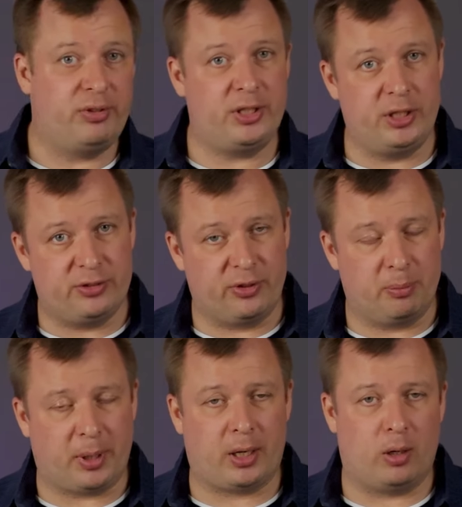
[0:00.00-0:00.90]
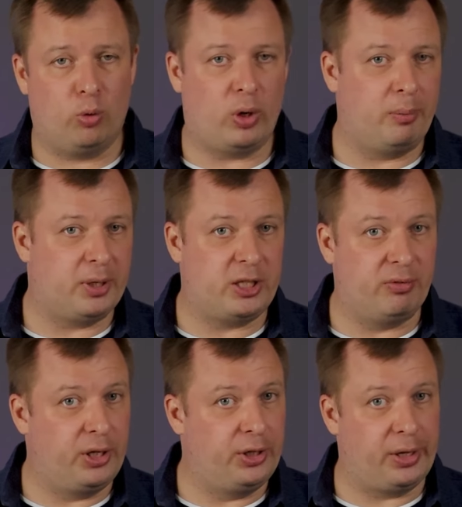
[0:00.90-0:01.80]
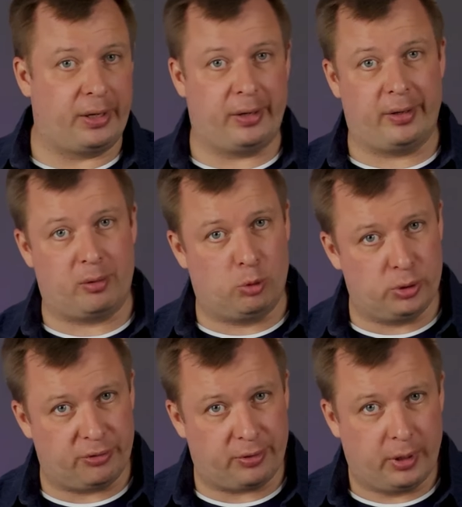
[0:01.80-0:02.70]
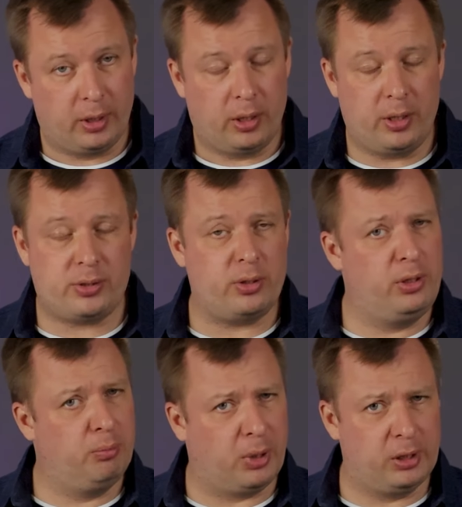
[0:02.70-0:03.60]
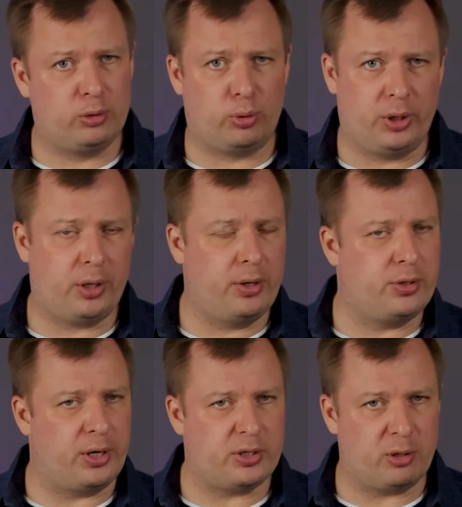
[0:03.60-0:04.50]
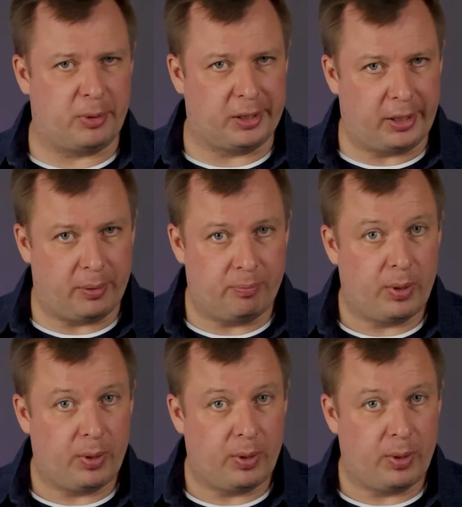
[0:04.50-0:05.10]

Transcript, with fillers: единственный пока у Эмотива линейки Air Motive, есть немало других интересных моделей.